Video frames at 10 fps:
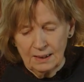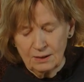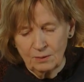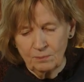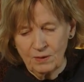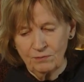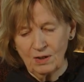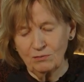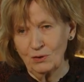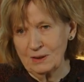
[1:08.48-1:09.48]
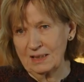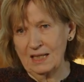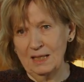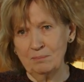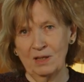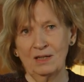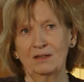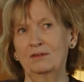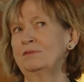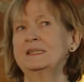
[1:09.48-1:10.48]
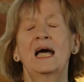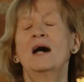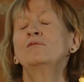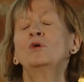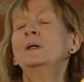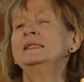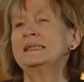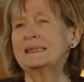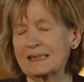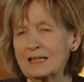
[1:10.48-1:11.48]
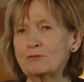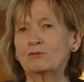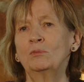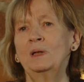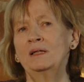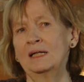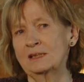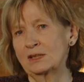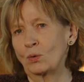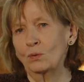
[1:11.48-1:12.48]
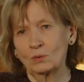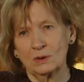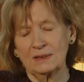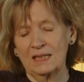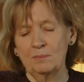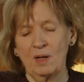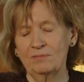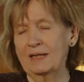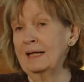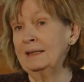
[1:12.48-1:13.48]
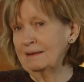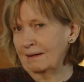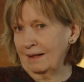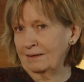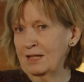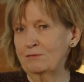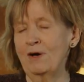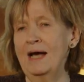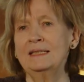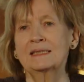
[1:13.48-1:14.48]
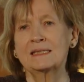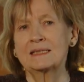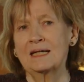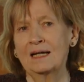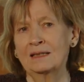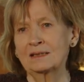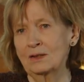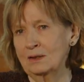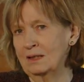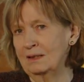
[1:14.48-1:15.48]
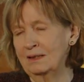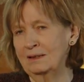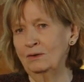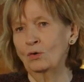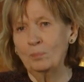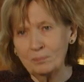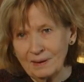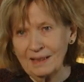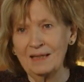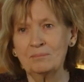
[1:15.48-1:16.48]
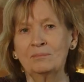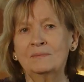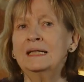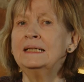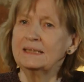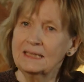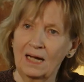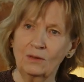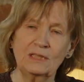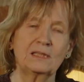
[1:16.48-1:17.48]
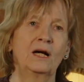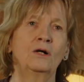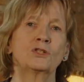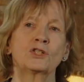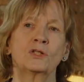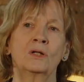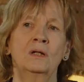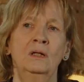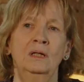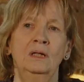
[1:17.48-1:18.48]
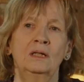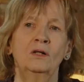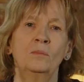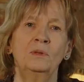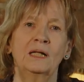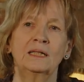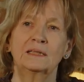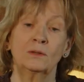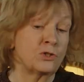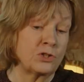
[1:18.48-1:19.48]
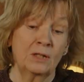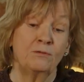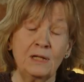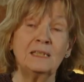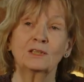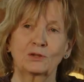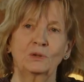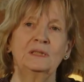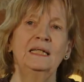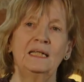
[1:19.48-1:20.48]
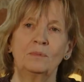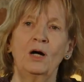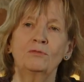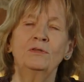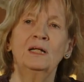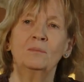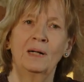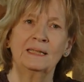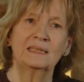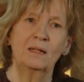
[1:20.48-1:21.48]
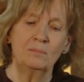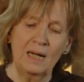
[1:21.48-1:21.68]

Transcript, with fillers: ähm, wir wollten immer was haben, wo man sich trifft, wo man, also das große Thema war ja nicht, nicht vereinzelt sein, sondern in Gruppenleben, sich austauschen, in Kommunikation stehen, viel diskutieren, aber auch viel gemeinsam